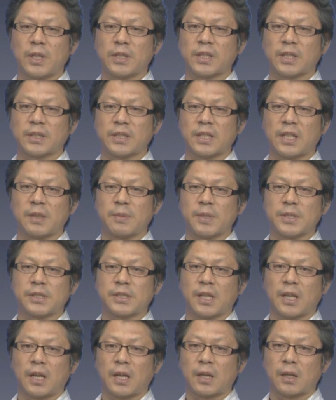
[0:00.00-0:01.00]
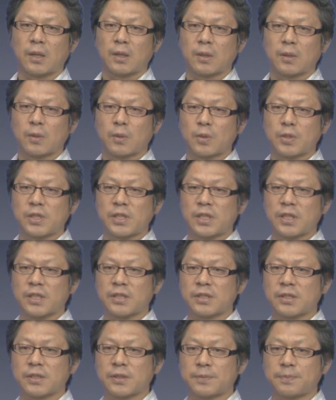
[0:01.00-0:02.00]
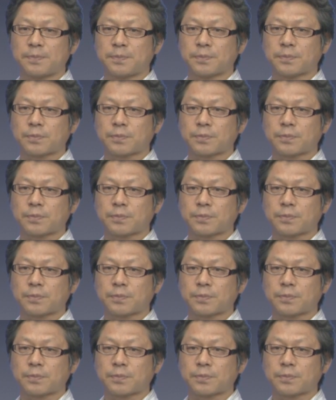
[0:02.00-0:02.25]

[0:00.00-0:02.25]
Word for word: が建てられましたこちらです